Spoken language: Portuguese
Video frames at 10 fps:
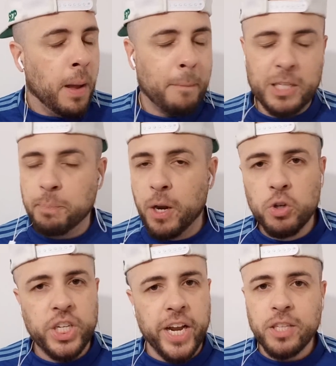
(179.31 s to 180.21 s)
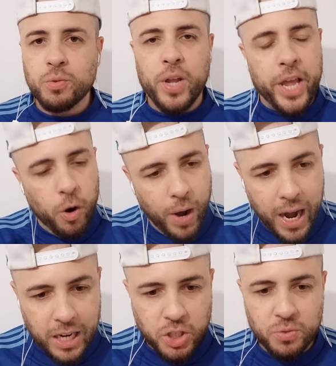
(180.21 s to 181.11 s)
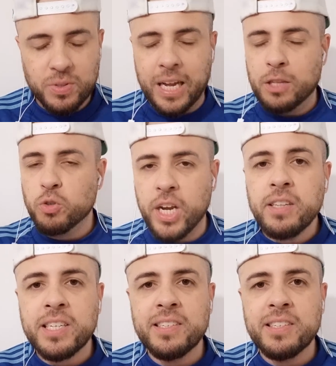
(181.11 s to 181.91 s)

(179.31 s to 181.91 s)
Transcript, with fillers: mas pelo jeito, eu acho, tá? Do jeito